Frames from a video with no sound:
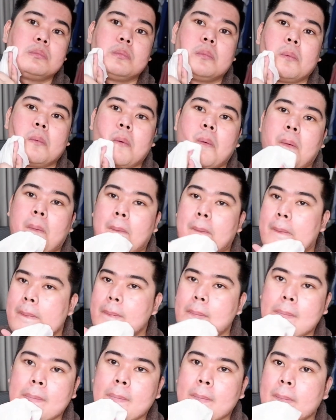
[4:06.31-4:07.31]
Um,
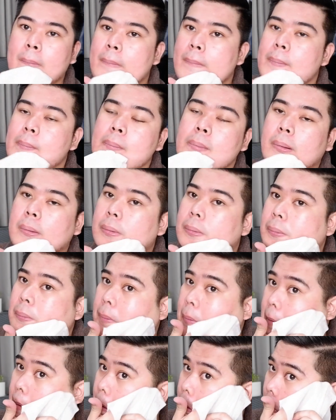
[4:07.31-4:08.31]

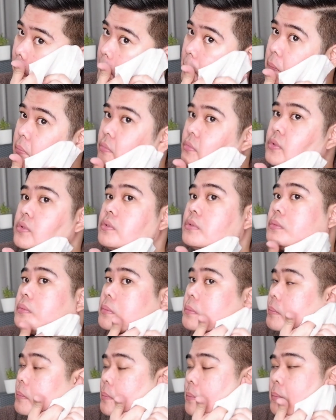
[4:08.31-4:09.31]
especially if
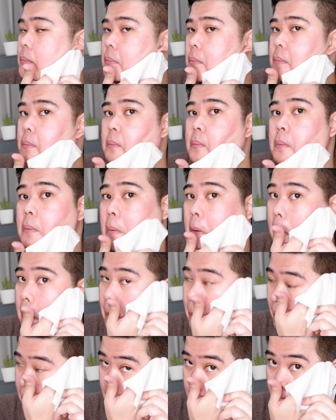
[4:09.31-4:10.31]
hindi ka gagamit
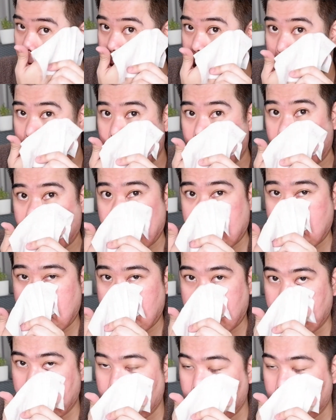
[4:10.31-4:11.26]
ng numbing cream,